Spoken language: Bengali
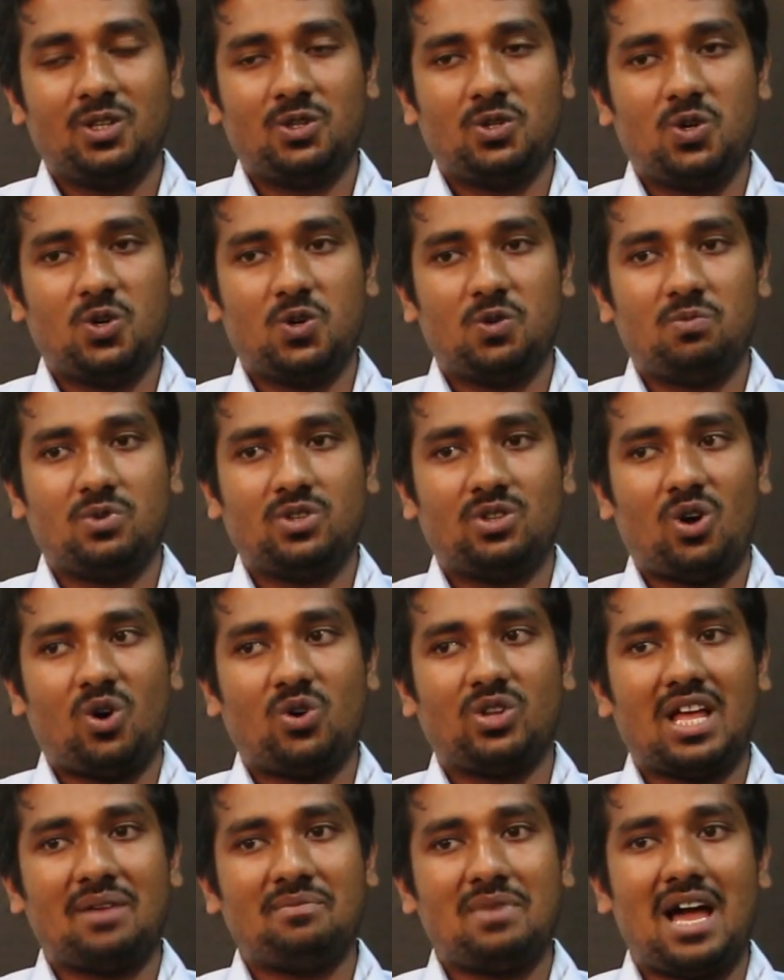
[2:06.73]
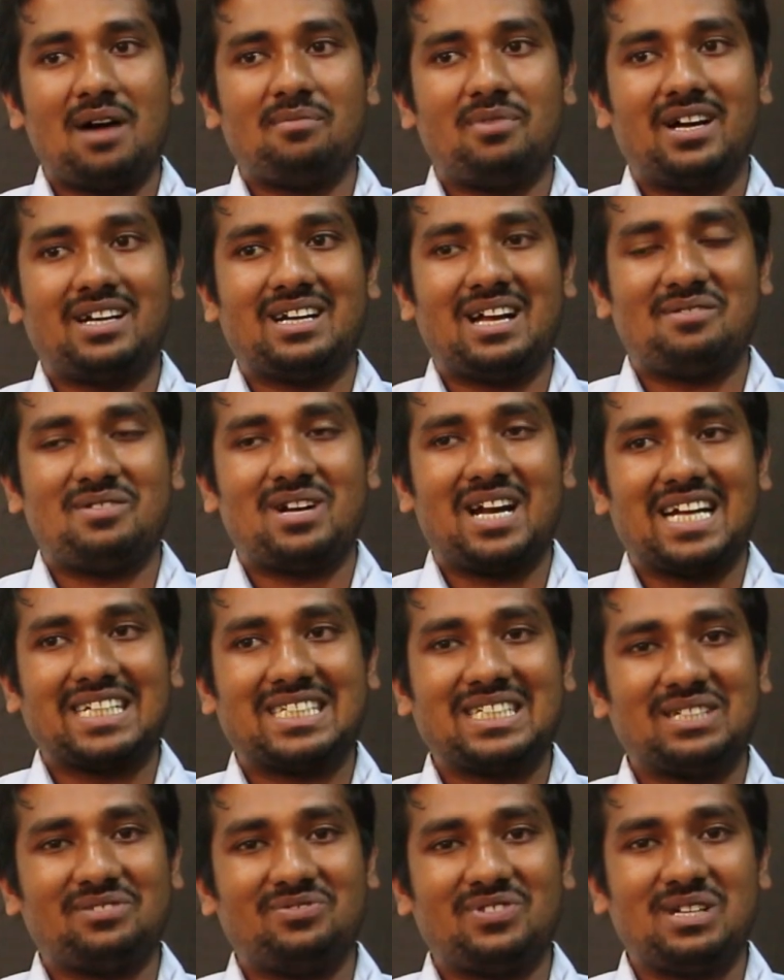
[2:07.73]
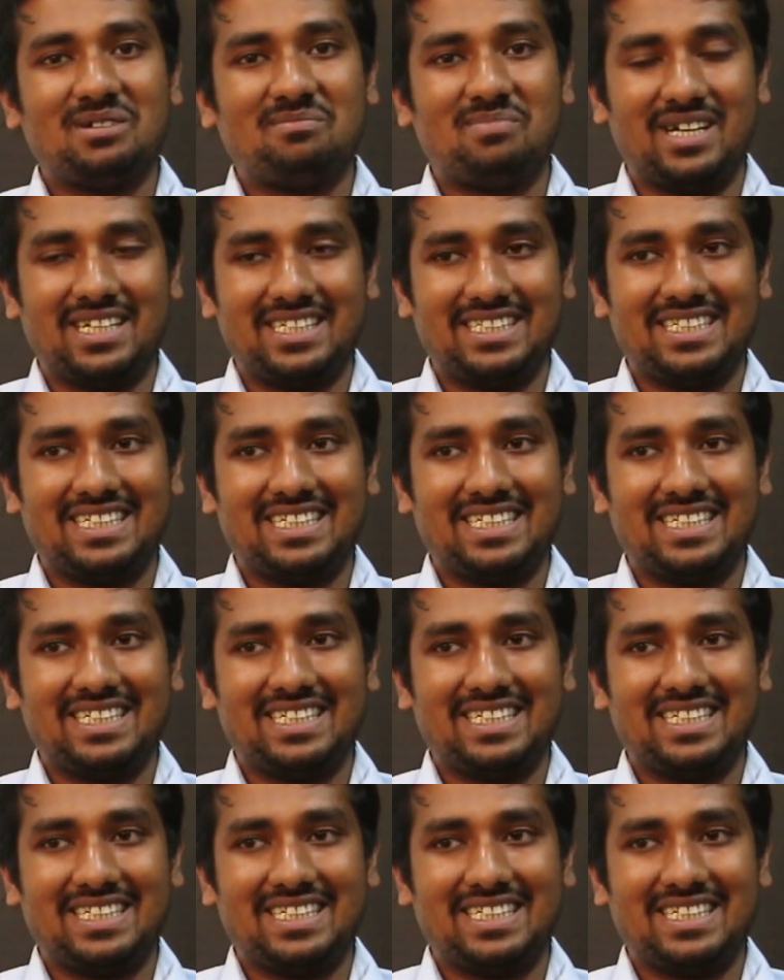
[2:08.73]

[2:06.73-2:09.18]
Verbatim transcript: তো তখন আমি আবার আমার আশাটা ফিরে পাই